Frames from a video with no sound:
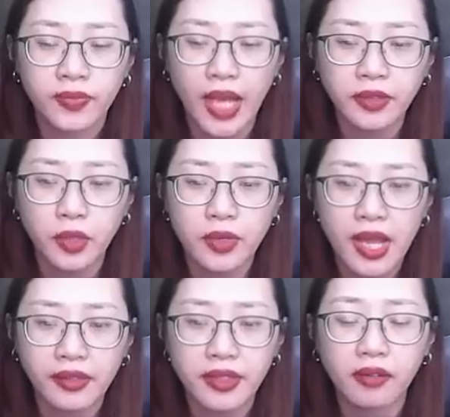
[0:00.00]
Tả Tiểu
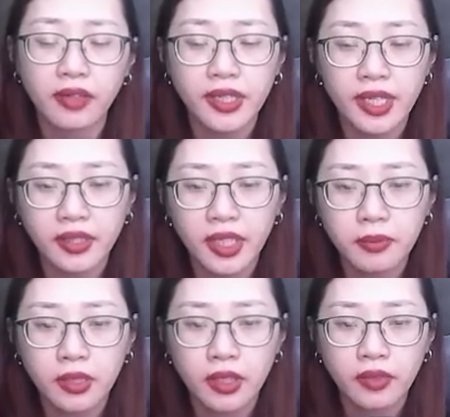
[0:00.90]
Đa nhận lấy danh thiếp,
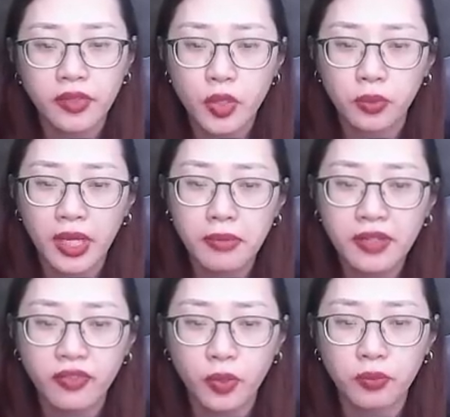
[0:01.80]
dùng ánh
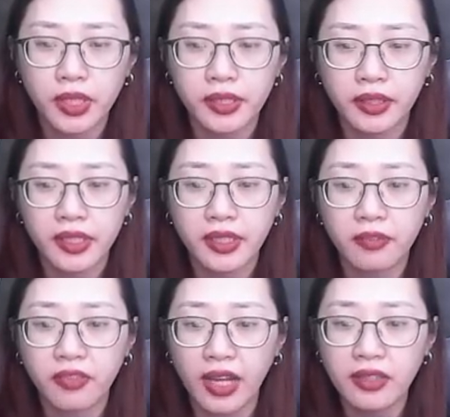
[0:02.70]
mắt phòng bị khi
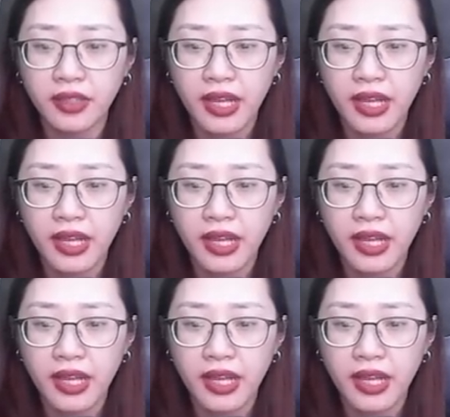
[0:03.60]
gặp phải lừa